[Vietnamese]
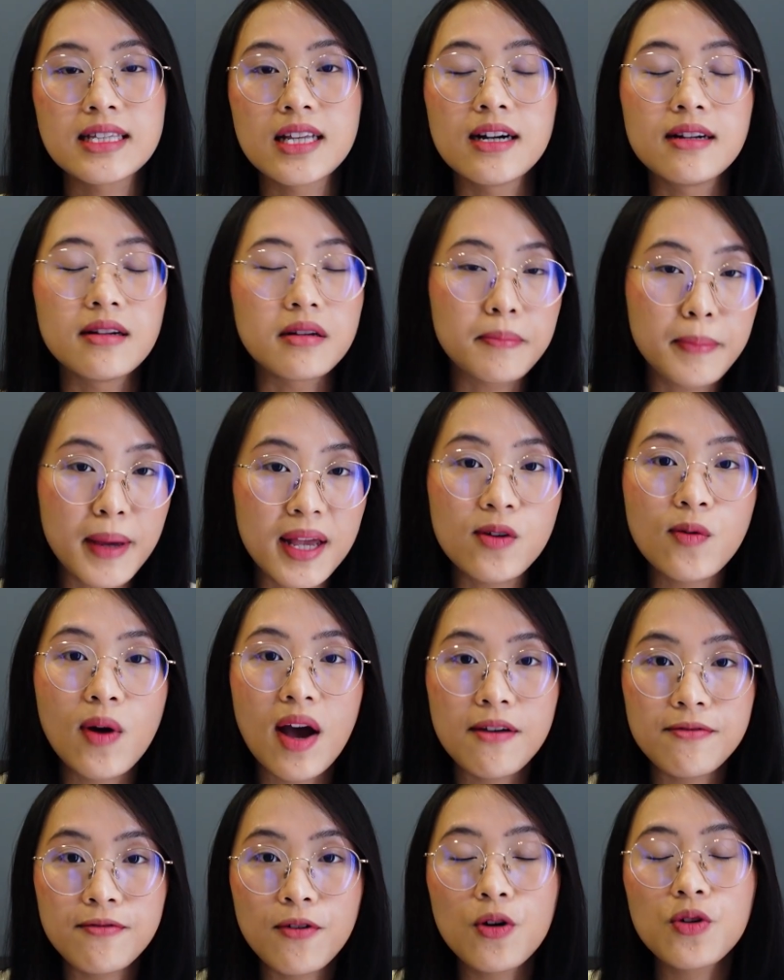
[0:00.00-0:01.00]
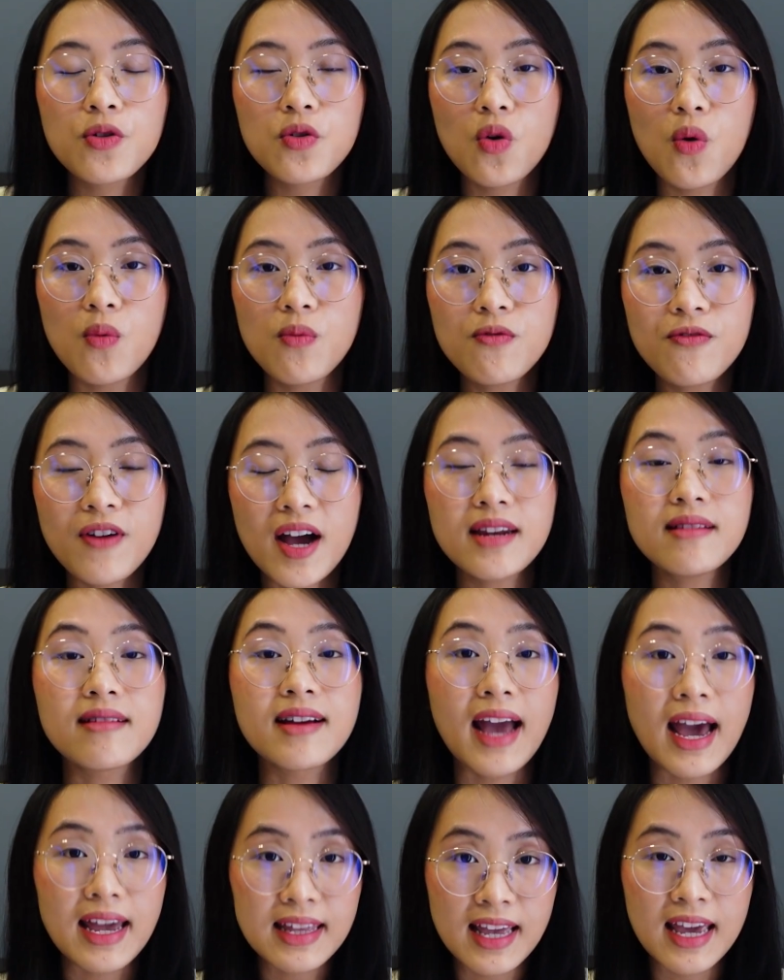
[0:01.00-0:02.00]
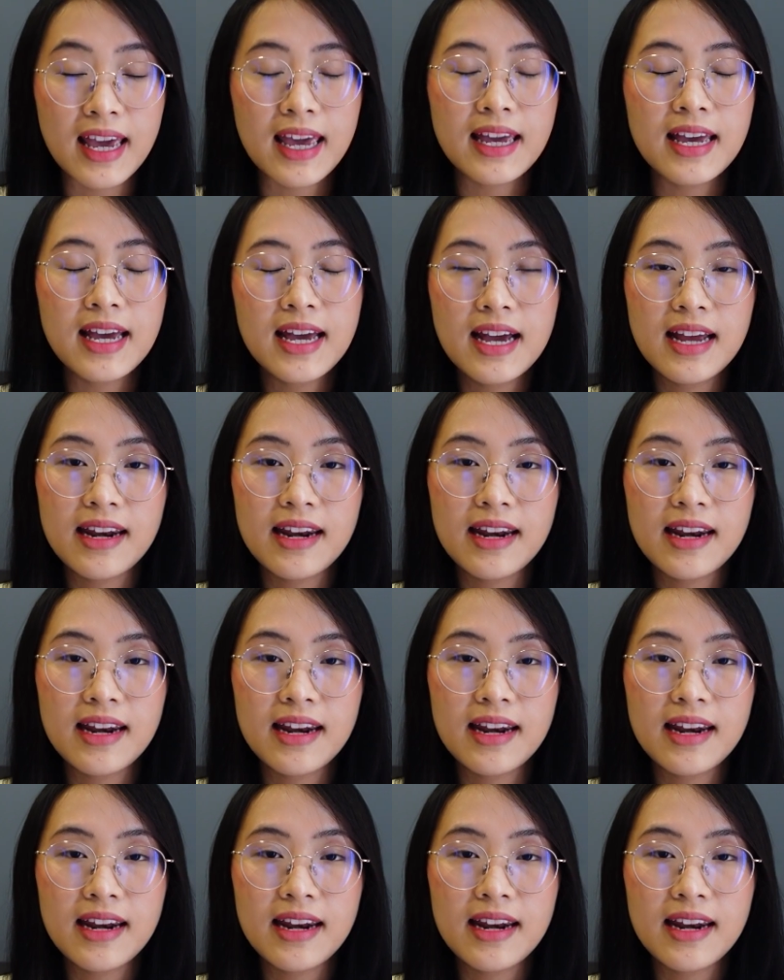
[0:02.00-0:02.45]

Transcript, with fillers: thời lượng pin của iPhone cũng phải được cải thiện